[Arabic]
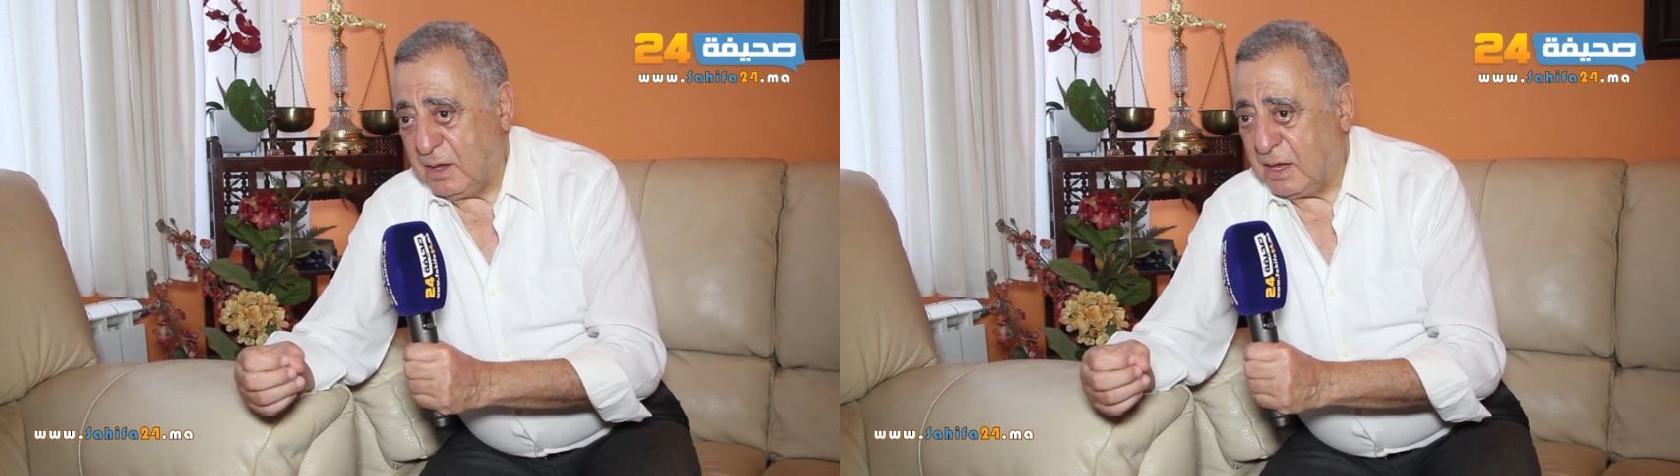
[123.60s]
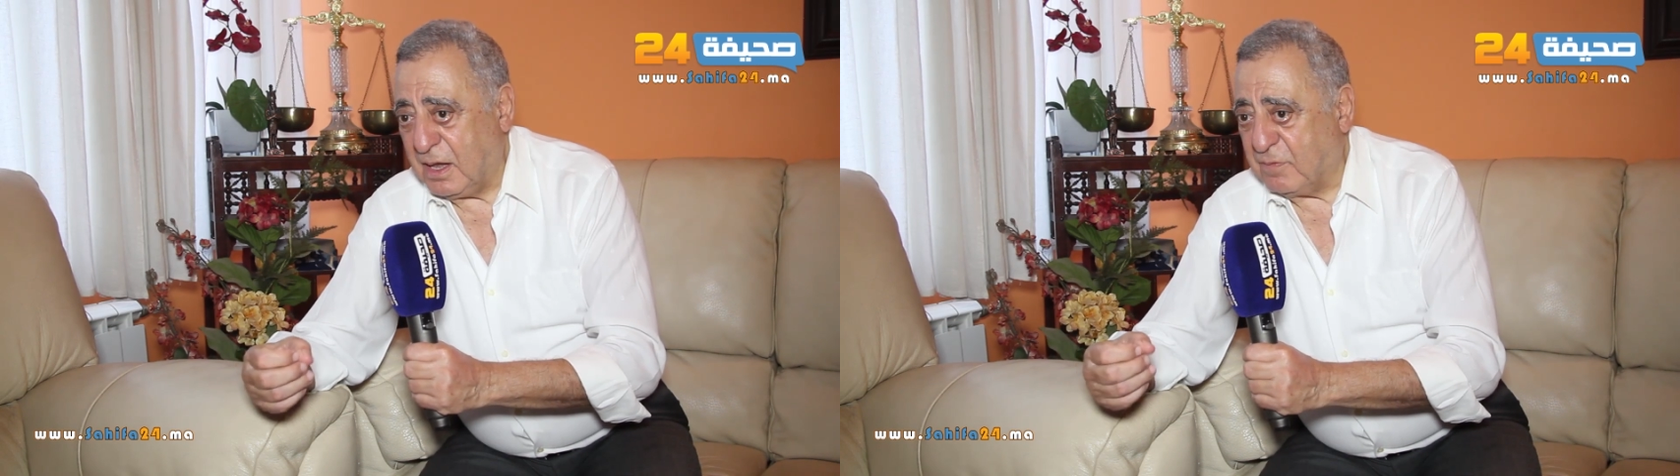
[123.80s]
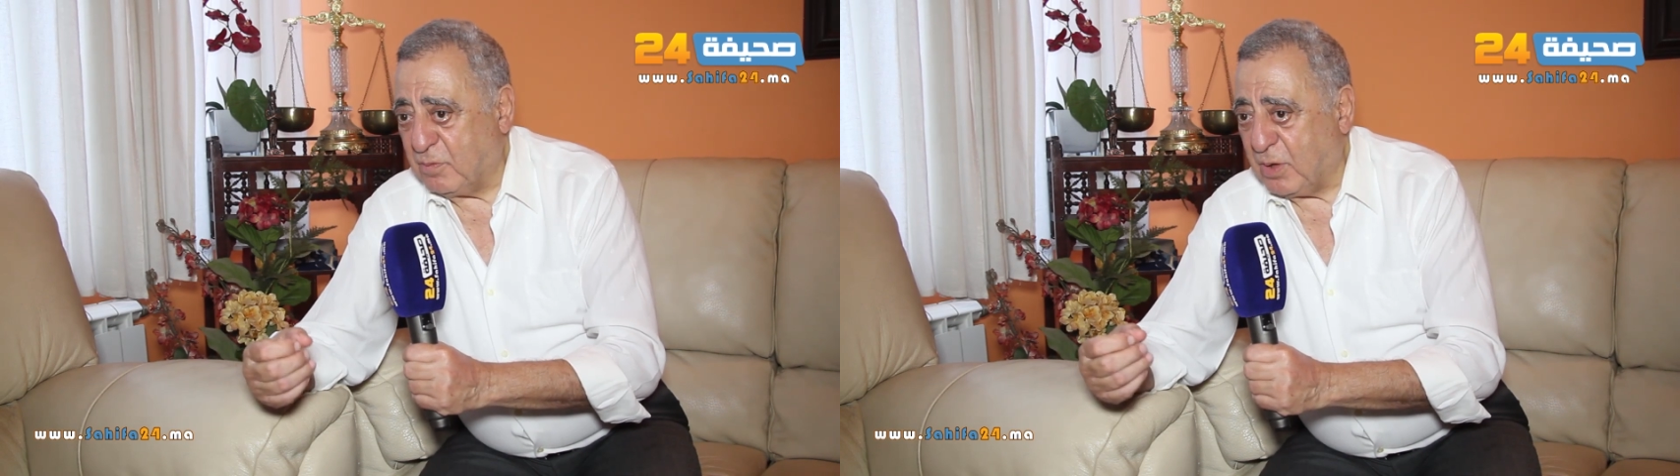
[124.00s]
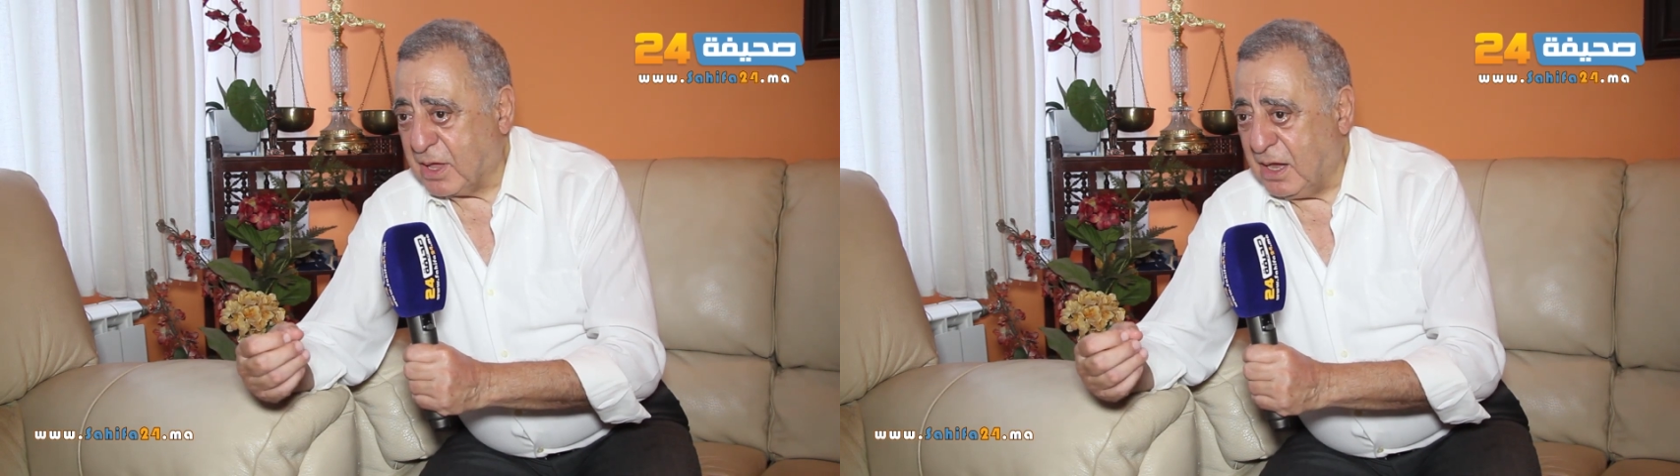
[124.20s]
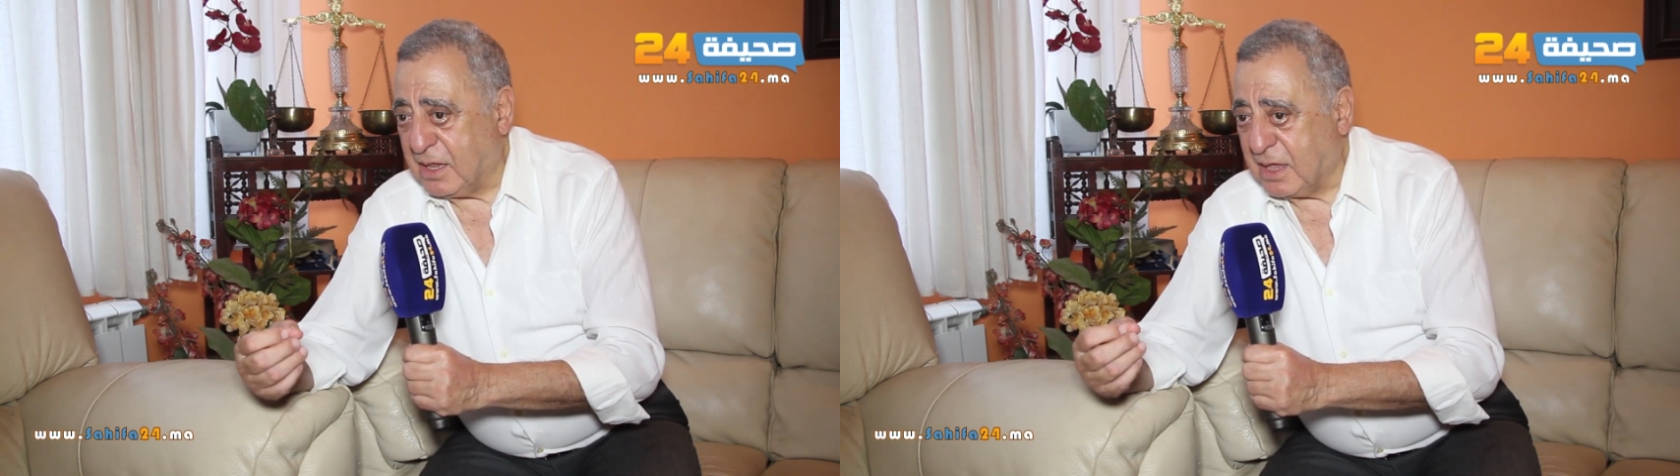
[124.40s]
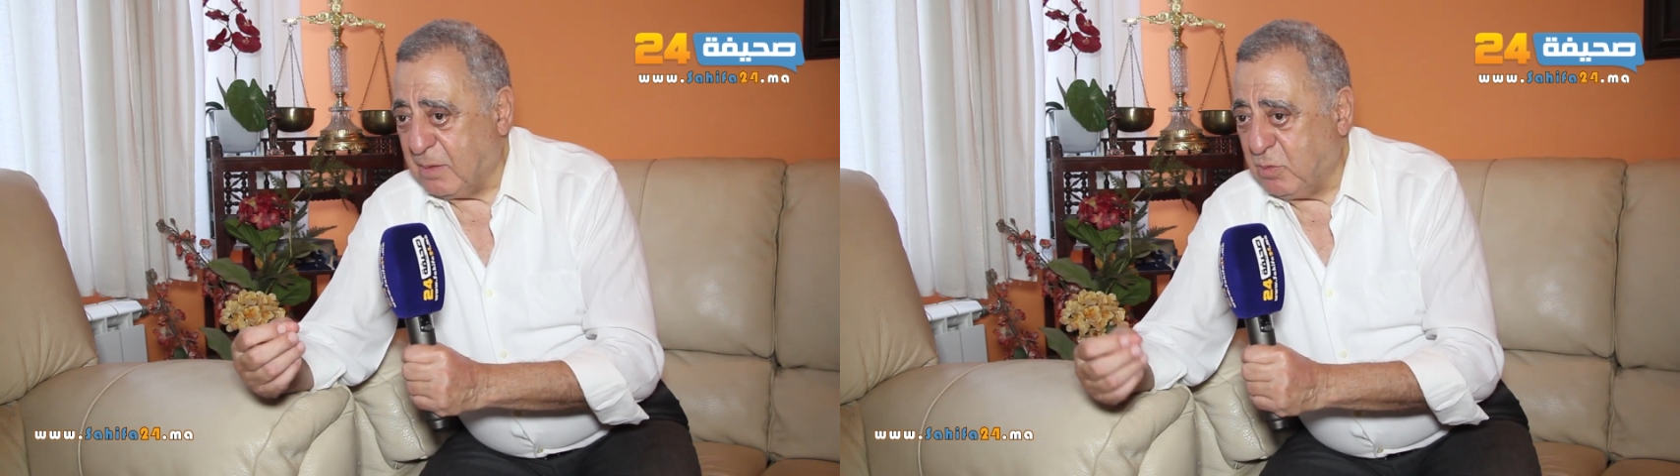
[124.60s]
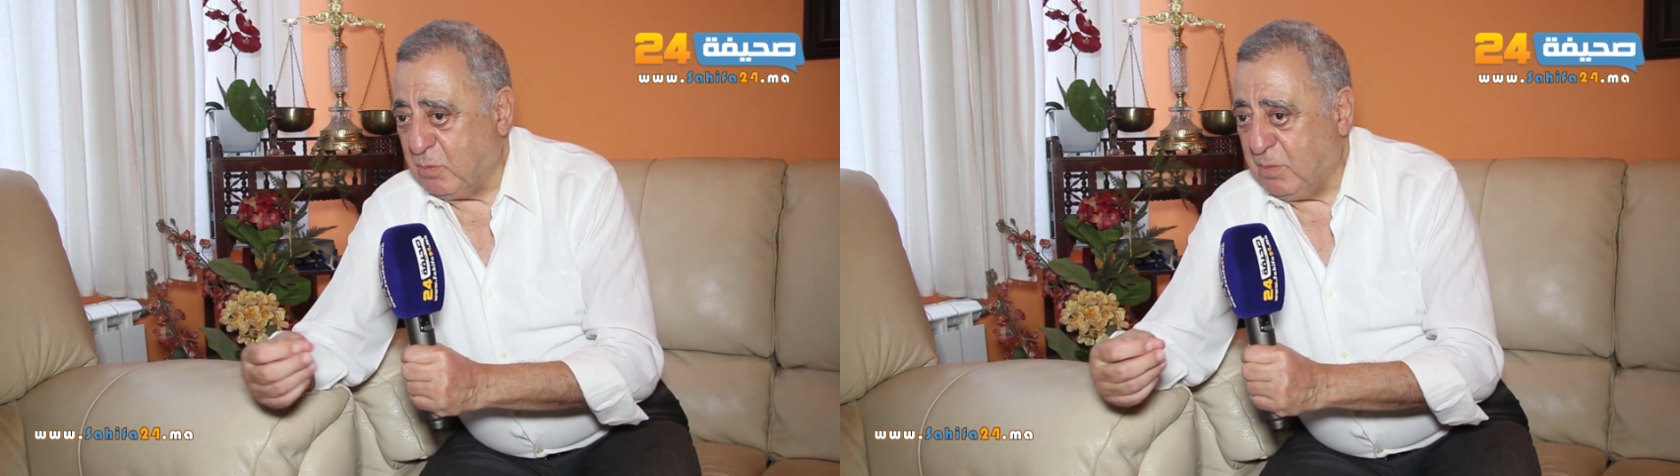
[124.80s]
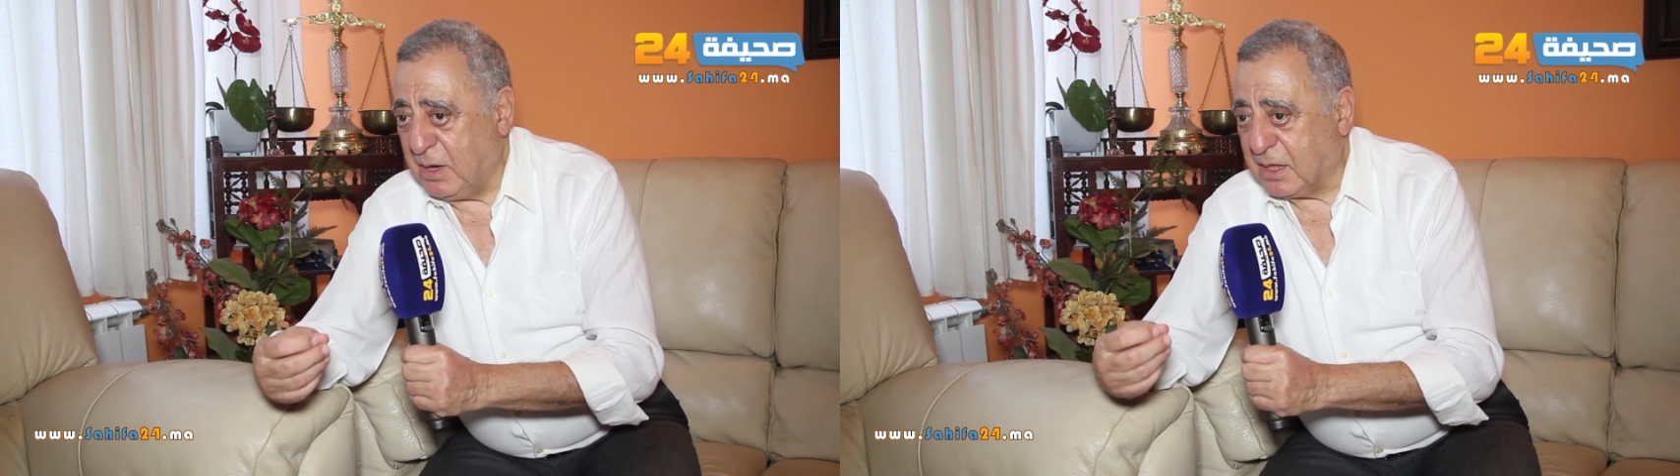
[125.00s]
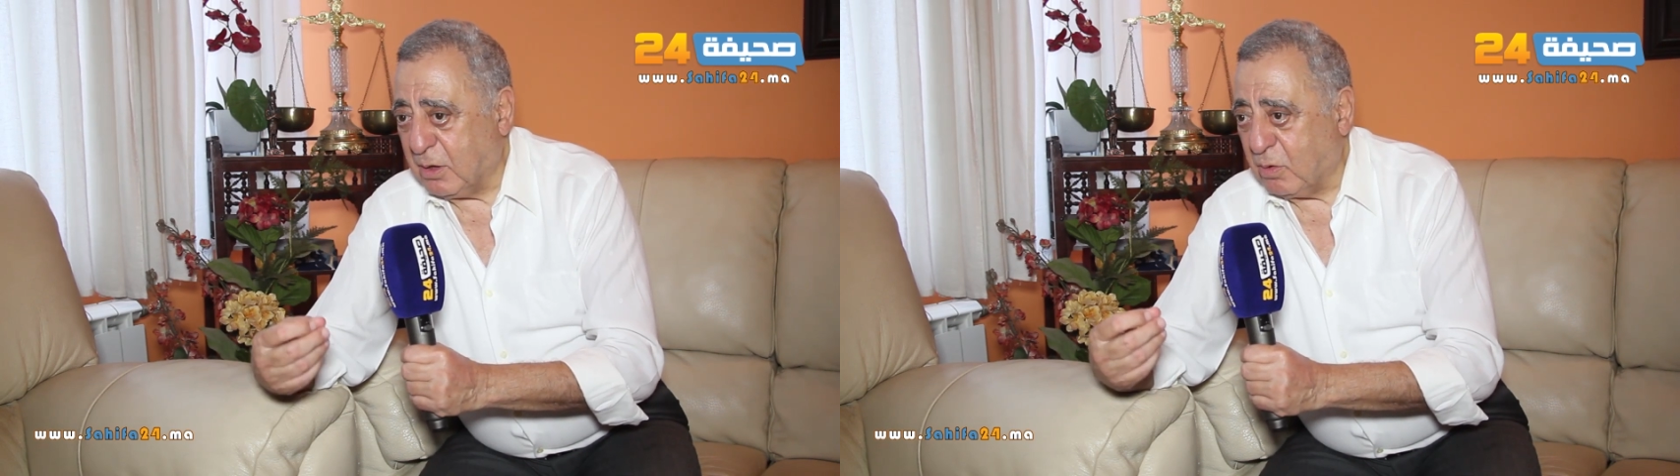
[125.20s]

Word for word: لان في الواقع الكاميون ملي